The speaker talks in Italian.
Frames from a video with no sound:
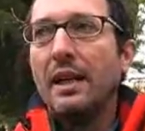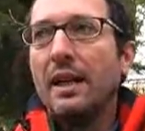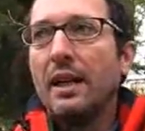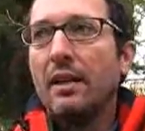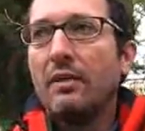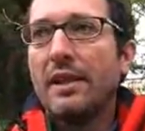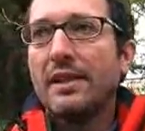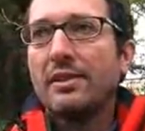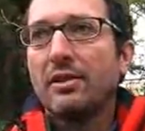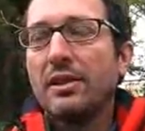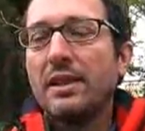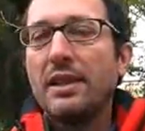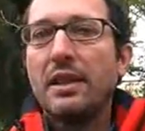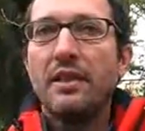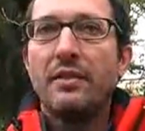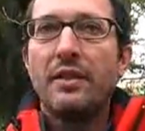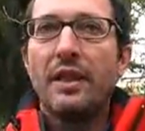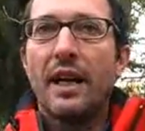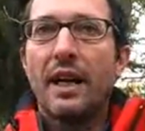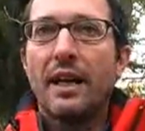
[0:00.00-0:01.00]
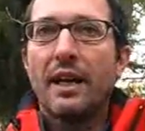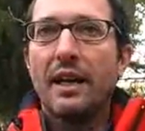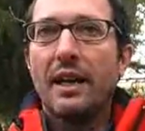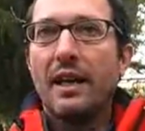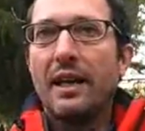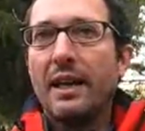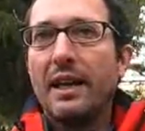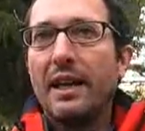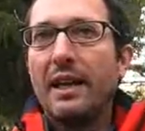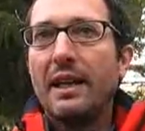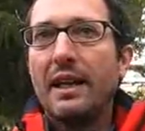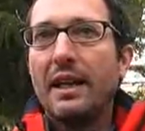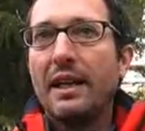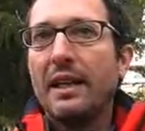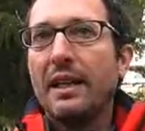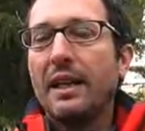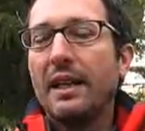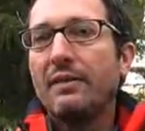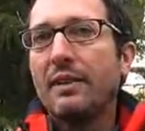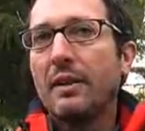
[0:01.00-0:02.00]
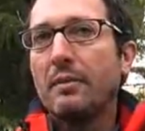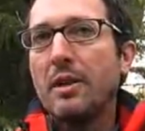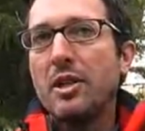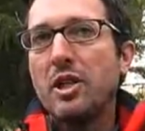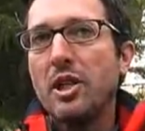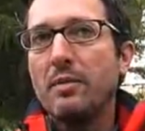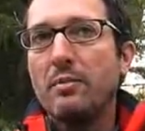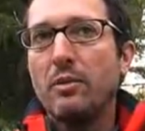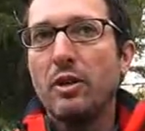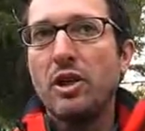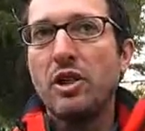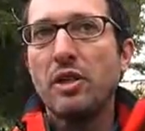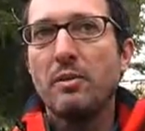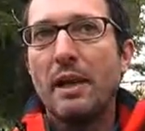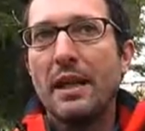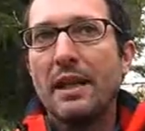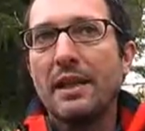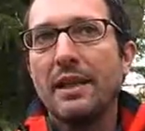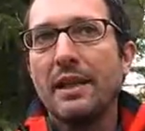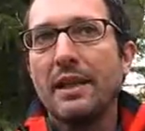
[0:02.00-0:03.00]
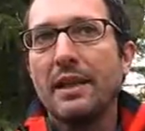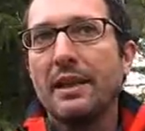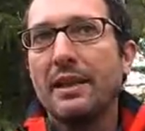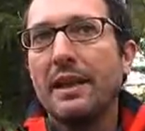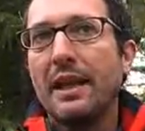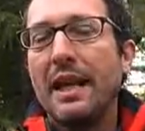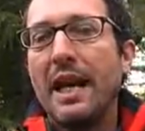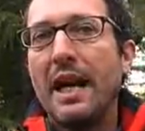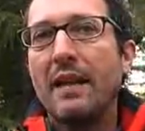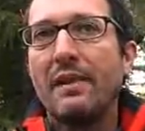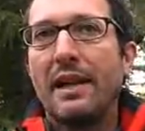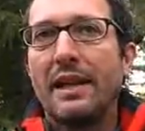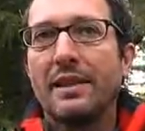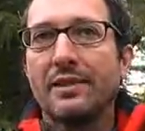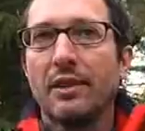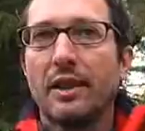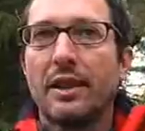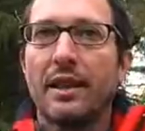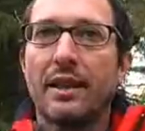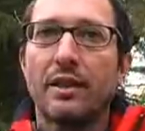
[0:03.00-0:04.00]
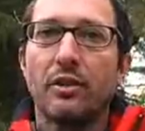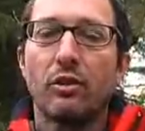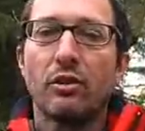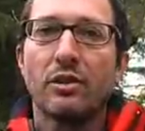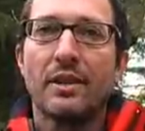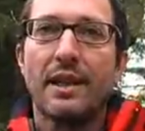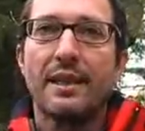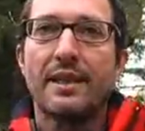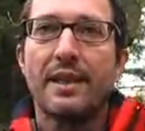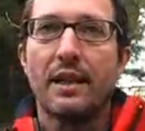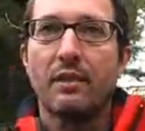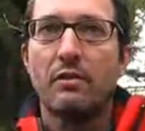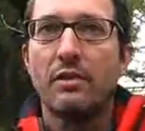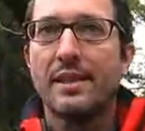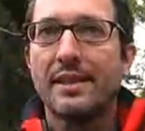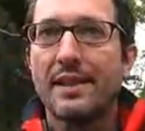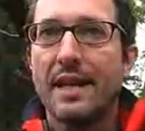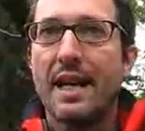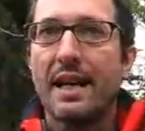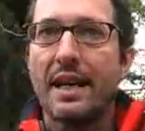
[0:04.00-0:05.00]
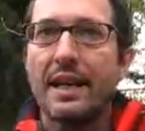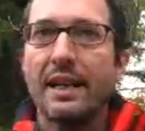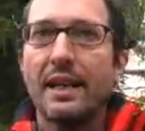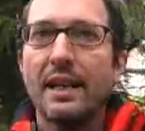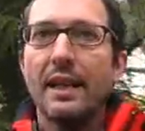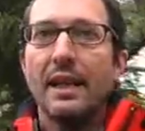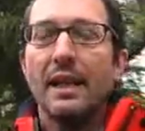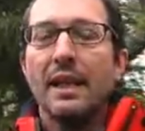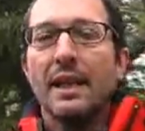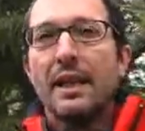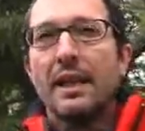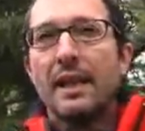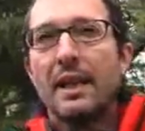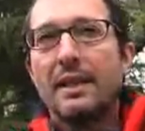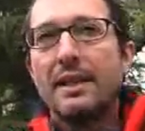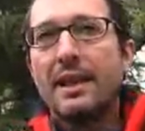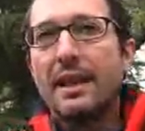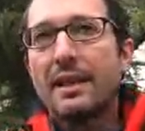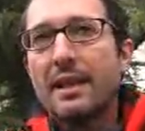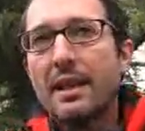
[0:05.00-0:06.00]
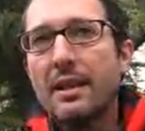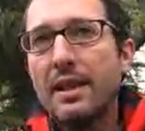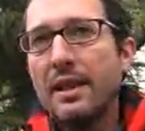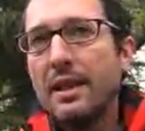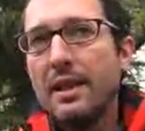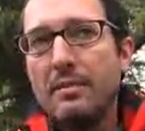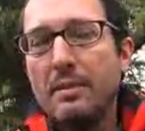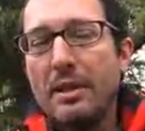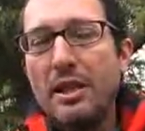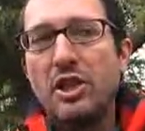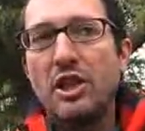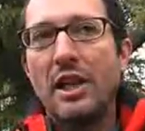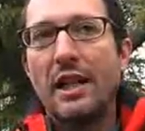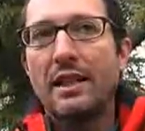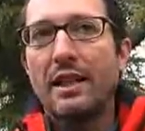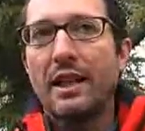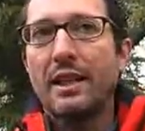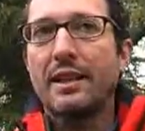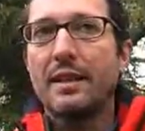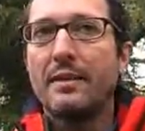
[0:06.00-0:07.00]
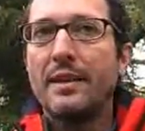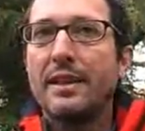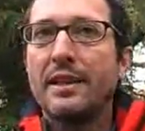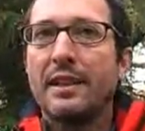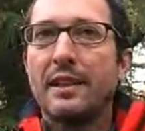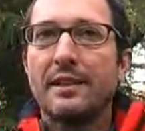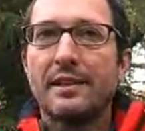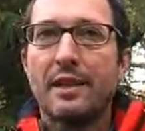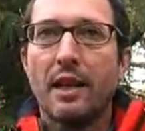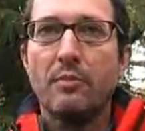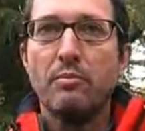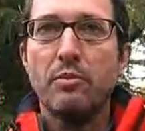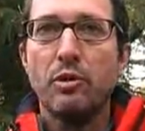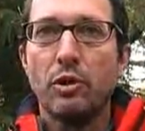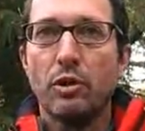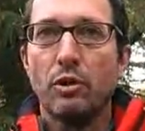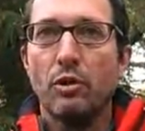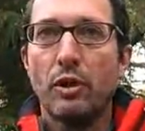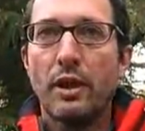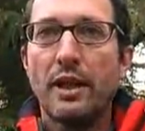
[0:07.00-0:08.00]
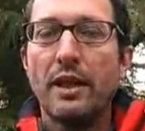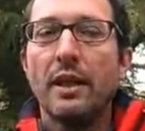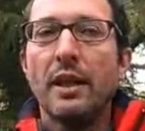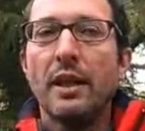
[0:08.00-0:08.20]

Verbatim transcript: questo significa che il, le farmacie municipali de, dell'Aquila L'Aquila saranno costrette ad acquistare eh, diretta, i medicinali direttamente dai distributori